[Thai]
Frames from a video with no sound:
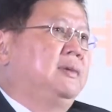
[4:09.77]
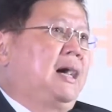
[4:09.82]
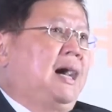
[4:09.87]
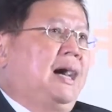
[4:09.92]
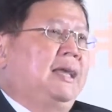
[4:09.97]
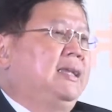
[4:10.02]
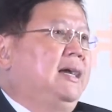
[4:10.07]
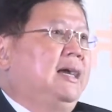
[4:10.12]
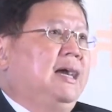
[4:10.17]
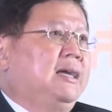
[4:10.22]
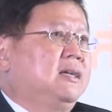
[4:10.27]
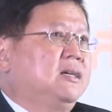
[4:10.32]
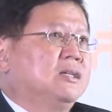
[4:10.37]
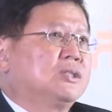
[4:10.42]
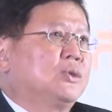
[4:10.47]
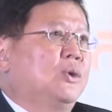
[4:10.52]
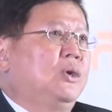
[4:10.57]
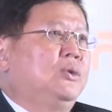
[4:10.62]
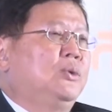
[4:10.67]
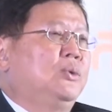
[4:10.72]
อ่านยังไงก็
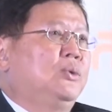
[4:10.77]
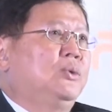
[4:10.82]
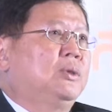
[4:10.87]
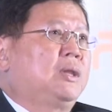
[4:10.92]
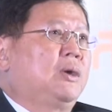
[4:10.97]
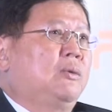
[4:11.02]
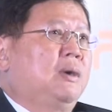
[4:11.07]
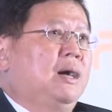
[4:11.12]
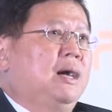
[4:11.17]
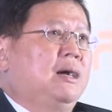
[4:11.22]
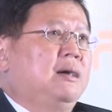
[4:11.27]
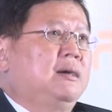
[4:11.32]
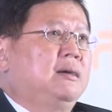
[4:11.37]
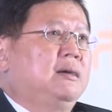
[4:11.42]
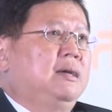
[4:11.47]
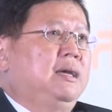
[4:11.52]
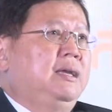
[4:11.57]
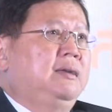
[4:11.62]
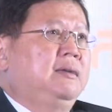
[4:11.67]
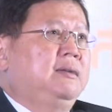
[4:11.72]
สวยหรูแต่ว่า
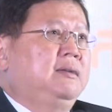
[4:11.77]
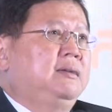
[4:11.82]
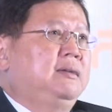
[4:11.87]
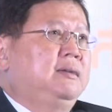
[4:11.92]
เอ๊ะ